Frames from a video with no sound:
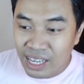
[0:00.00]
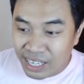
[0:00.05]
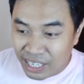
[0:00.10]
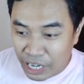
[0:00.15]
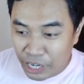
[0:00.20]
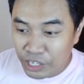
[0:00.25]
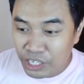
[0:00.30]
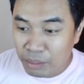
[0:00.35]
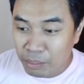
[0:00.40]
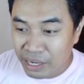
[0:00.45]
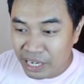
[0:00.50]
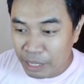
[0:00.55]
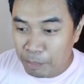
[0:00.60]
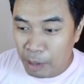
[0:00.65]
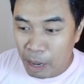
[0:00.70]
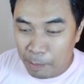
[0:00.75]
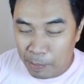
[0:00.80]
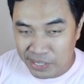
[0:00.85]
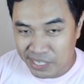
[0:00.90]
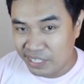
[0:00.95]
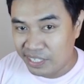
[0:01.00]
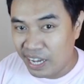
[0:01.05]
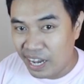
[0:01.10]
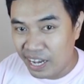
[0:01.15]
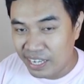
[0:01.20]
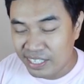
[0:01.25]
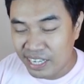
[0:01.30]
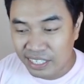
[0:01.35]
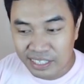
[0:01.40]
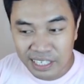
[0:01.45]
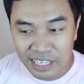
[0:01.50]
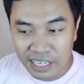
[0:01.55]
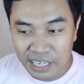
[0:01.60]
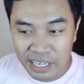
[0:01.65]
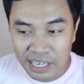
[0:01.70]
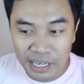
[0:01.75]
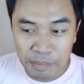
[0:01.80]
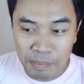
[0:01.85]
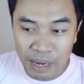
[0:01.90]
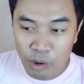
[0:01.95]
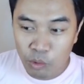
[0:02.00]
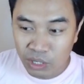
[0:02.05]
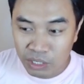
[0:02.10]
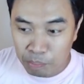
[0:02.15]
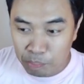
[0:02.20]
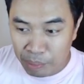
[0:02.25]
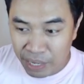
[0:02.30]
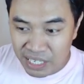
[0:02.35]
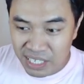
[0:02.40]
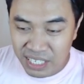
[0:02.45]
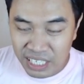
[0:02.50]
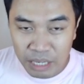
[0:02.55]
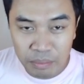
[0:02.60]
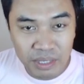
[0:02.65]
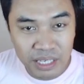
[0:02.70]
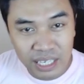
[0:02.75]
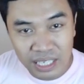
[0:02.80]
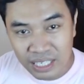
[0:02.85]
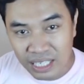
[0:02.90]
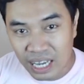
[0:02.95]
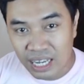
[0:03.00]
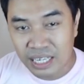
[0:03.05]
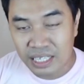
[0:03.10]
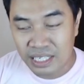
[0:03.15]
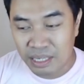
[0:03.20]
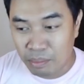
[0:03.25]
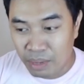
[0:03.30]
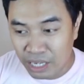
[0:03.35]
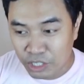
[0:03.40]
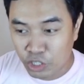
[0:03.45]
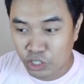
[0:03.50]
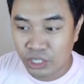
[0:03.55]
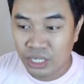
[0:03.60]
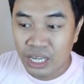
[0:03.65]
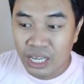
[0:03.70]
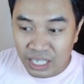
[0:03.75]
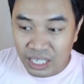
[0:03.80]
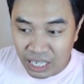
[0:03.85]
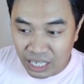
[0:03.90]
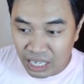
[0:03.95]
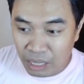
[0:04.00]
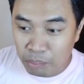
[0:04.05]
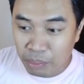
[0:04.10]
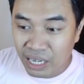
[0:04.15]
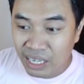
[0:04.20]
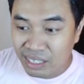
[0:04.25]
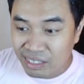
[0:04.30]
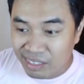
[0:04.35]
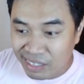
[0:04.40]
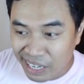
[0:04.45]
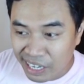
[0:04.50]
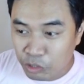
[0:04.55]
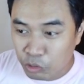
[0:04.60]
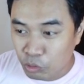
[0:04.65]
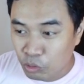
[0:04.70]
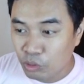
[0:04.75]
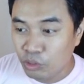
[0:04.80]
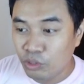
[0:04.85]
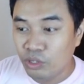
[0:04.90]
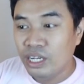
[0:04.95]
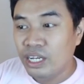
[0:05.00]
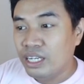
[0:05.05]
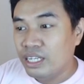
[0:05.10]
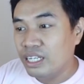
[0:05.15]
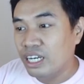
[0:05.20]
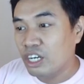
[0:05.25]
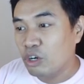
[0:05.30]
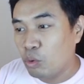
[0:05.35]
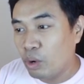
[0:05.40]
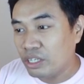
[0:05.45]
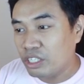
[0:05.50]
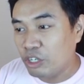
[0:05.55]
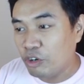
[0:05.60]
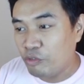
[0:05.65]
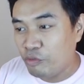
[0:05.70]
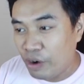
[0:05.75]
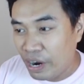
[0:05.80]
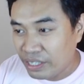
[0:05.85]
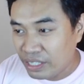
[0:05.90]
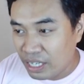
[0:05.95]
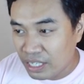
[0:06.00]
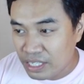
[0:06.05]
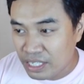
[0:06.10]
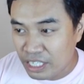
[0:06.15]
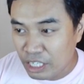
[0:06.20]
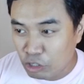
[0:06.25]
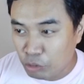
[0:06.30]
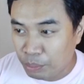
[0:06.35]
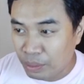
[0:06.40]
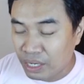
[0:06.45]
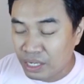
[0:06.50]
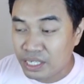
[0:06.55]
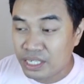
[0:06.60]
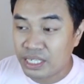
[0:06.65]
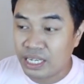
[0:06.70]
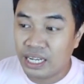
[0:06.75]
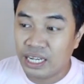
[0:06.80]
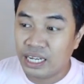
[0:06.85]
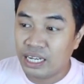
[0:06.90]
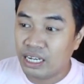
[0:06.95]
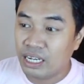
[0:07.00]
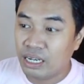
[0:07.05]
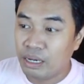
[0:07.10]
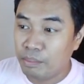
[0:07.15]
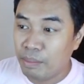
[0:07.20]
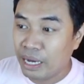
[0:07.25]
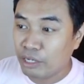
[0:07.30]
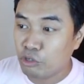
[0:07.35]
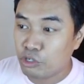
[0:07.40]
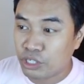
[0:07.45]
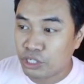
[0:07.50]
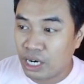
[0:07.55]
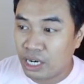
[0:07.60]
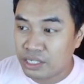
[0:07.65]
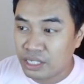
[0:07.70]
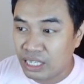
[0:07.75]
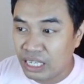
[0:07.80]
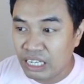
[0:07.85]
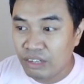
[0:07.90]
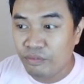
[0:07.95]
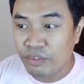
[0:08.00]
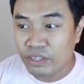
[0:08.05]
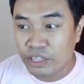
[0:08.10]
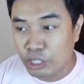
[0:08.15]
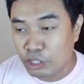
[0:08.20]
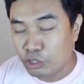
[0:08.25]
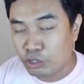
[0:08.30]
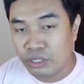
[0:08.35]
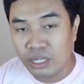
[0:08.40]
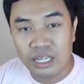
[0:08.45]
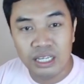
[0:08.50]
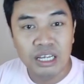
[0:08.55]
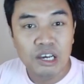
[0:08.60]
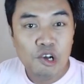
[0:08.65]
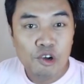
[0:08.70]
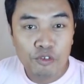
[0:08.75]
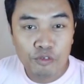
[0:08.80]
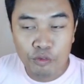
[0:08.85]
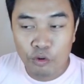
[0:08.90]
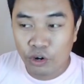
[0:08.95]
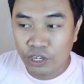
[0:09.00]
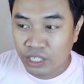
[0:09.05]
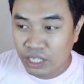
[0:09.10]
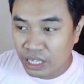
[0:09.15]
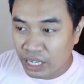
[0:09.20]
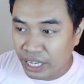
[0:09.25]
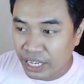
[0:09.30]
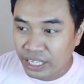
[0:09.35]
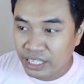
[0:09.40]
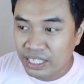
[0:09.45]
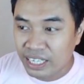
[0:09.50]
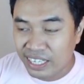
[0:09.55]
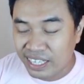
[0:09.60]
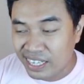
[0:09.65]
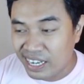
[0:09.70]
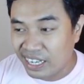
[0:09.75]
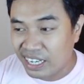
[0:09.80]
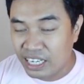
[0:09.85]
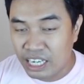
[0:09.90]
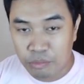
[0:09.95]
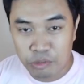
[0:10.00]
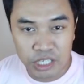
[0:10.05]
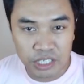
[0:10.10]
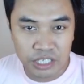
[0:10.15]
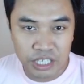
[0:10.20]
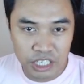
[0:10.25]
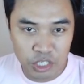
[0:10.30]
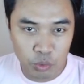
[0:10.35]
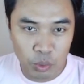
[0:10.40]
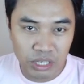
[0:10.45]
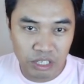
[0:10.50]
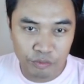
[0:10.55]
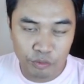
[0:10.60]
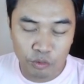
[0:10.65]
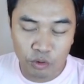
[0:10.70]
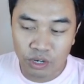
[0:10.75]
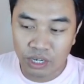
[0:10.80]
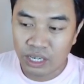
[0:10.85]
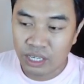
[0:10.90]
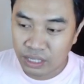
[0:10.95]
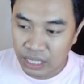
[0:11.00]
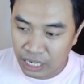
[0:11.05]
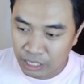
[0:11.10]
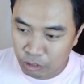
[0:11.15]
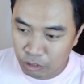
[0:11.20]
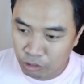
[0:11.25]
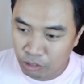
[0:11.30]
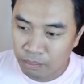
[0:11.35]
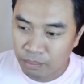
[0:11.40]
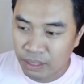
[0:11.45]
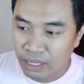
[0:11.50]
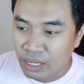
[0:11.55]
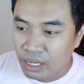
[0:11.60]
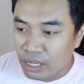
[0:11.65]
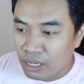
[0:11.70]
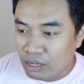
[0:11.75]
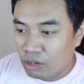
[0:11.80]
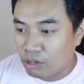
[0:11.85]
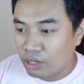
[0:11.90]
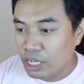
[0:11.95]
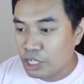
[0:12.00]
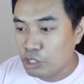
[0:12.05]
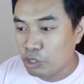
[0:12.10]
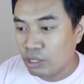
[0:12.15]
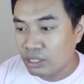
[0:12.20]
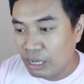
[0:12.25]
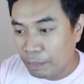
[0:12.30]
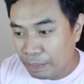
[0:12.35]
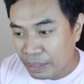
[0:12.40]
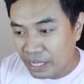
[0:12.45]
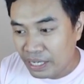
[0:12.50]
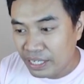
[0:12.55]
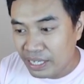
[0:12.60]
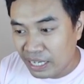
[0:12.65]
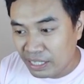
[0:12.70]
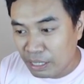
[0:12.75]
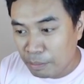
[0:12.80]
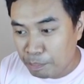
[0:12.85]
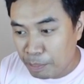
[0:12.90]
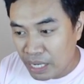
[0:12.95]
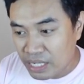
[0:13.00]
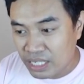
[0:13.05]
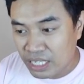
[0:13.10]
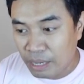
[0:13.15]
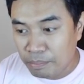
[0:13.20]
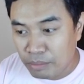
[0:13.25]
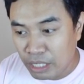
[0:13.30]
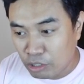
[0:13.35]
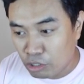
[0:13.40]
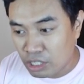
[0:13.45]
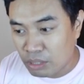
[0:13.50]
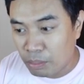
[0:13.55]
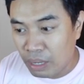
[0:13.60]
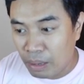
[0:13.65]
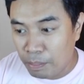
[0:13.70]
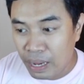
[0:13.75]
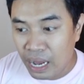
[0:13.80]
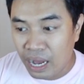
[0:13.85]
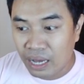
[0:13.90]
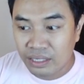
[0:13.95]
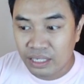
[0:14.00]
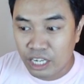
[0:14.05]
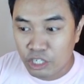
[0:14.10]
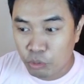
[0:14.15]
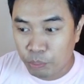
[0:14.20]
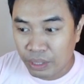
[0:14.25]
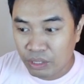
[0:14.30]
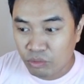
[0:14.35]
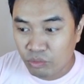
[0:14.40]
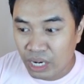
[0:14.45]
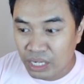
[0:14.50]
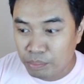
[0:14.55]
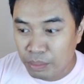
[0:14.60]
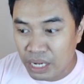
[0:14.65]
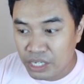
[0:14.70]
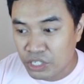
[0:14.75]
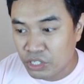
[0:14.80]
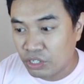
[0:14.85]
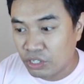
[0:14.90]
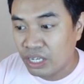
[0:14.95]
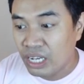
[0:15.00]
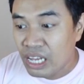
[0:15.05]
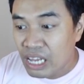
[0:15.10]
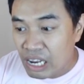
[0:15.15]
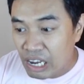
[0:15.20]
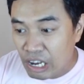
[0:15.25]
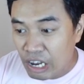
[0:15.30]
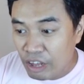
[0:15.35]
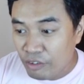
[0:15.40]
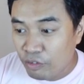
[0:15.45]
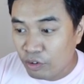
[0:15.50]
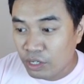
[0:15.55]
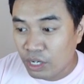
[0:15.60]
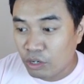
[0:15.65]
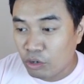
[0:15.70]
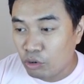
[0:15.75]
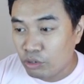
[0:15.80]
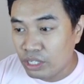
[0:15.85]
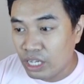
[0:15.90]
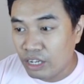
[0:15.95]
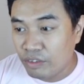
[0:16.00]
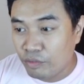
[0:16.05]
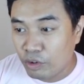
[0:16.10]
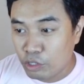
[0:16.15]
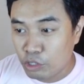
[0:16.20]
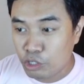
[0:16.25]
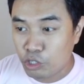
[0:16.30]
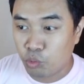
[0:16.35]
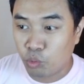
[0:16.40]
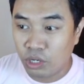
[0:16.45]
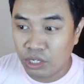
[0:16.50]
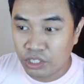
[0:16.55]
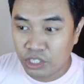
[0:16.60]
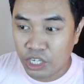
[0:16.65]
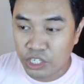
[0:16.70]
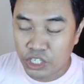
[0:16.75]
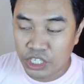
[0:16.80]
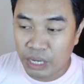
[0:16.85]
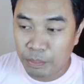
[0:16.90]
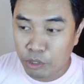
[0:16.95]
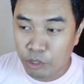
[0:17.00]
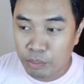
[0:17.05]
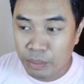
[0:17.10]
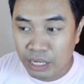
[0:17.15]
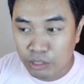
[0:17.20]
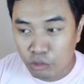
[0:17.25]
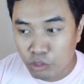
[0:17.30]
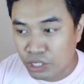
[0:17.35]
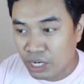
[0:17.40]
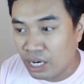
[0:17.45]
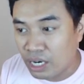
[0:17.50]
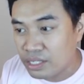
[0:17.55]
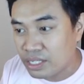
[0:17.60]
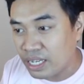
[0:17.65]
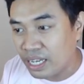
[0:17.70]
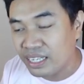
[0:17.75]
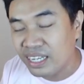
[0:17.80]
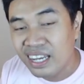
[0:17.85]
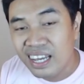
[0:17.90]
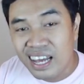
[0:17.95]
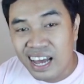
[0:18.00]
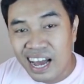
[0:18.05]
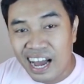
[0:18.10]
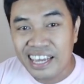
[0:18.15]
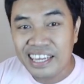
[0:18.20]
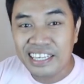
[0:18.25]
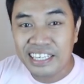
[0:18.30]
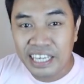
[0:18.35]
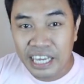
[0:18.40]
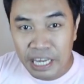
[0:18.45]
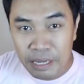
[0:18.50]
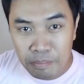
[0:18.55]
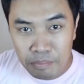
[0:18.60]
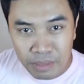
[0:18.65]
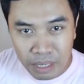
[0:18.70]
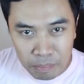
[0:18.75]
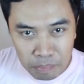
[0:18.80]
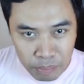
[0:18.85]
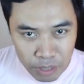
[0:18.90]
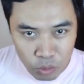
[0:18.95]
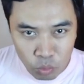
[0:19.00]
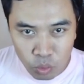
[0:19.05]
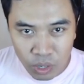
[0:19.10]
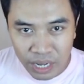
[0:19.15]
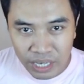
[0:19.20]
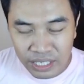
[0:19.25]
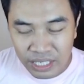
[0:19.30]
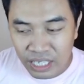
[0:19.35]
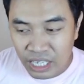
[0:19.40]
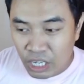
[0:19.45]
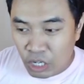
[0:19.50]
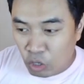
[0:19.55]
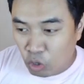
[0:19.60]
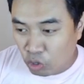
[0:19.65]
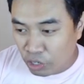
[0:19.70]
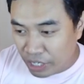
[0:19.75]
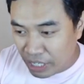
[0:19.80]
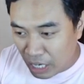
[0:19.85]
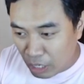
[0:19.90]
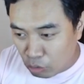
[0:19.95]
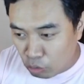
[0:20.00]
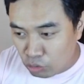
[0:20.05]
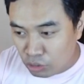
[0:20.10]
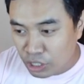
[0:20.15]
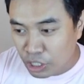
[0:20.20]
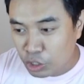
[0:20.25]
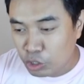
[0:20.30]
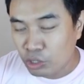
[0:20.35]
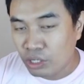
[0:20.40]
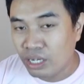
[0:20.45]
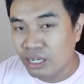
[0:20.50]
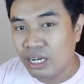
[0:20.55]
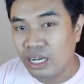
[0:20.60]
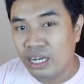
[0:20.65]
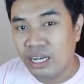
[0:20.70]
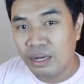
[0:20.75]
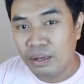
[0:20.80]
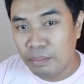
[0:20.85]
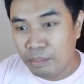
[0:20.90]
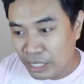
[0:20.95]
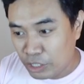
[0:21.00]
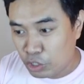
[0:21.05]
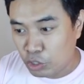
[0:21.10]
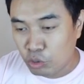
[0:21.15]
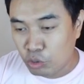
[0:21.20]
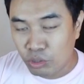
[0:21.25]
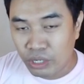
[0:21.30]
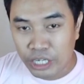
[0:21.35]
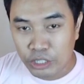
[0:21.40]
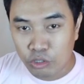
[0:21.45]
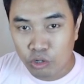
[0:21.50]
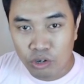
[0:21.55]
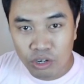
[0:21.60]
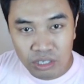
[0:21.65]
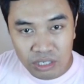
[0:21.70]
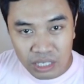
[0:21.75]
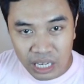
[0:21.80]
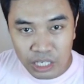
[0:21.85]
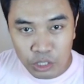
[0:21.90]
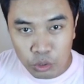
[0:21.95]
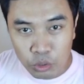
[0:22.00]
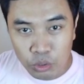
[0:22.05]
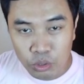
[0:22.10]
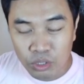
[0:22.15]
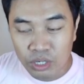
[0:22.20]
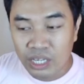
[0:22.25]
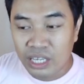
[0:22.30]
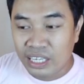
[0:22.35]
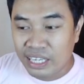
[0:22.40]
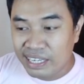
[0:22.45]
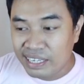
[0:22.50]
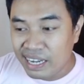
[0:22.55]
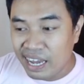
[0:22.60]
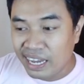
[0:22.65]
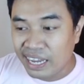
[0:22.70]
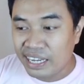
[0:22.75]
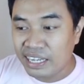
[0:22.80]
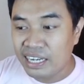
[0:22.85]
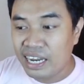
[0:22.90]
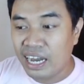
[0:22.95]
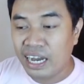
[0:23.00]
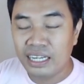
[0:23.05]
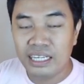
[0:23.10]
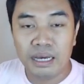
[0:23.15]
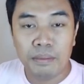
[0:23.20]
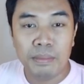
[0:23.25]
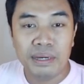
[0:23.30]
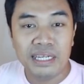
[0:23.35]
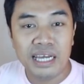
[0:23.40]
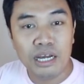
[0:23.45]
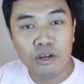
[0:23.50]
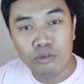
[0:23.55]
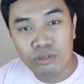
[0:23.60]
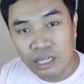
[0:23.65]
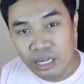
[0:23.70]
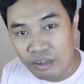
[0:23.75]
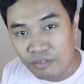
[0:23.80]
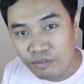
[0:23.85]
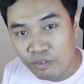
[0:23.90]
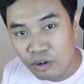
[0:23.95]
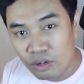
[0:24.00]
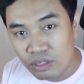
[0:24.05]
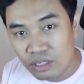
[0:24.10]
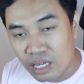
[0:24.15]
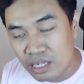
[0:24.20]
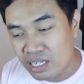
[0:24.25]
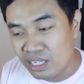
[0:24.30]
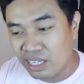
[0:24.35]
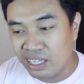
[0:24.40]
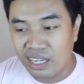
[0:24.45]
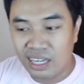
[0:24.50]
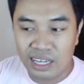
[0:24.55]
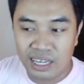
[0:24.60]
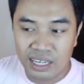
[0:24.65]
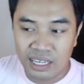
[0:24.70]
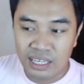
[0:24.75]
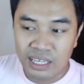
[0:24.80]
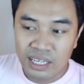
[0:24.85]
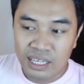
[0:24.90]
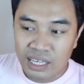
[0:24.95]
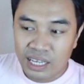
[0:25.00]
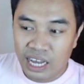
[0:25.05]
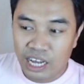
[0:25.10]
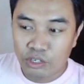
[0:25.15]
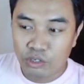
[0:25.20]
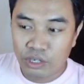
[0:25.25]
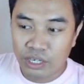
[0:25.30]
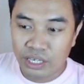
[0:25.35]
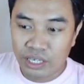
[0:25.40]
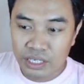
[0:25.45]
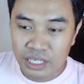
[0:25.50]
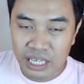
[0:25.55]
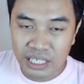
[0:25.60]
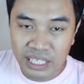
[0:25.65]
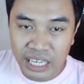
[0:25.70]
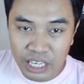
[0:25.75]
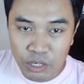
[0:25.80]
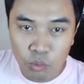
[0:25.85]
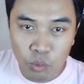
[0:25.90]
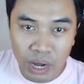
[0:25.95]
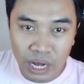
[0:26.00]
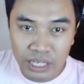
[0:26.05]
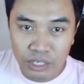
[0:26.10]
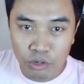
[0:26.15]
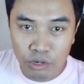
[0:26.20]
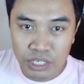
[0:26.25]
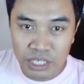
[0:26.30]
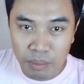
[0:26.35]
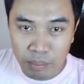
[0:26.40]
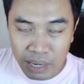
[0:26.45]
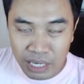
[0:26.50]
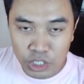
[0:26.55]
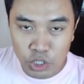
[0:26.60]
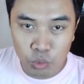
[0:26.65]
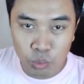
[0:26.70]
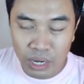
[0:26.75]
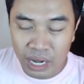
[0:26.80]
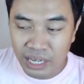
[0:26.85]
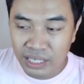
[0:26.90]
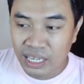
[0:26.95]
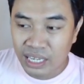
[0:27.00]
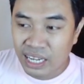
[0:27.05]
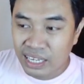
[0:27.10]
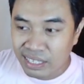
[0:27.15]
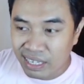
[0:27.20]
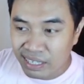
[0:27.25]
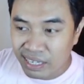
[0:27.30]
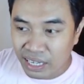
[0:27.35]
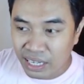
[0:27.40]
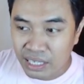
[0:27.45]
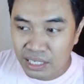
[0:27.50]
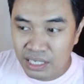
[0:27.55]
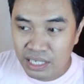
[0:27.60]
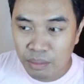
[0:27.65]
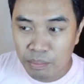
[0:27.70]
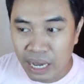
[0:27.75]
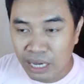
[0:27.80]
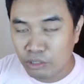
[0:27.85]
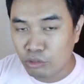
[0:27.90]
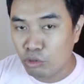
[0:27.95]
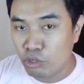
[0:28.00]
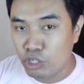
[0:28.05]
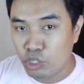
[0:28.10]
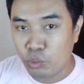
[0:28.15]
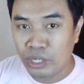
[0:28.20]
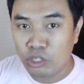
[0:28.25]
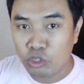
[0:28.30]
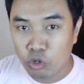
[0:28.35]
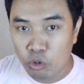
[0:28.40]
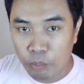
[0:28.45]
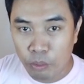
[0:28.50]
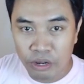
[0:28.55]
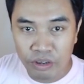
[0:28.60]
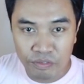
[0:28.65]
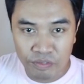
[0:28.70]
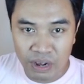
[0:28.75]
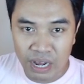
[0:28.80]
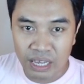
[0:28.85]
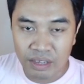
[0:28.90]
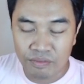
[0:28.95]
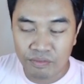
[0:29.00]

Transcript: Ngayon naman ay papasadahan natin ang uh, bawat best game na nangyari sa match kagabi, day 2 ng quarterfinals dito pa rin sa Magnus Carlsen Invitational 4th leg na ginaganap sa chess24.com. Okay, so ang napili nating best game dito sa bakbakan nila Super Grandmaster Levon Aronian versus World Chess Champion Magnus Carlsen ay game number 1. Okay, ang kondisyon ng uh, match 2 na ito or day 2, kinakailangan ng manalo ni Levon kasi nga ano eh, sa day 1 or sa match 1 na naig si Magnus with 2.5,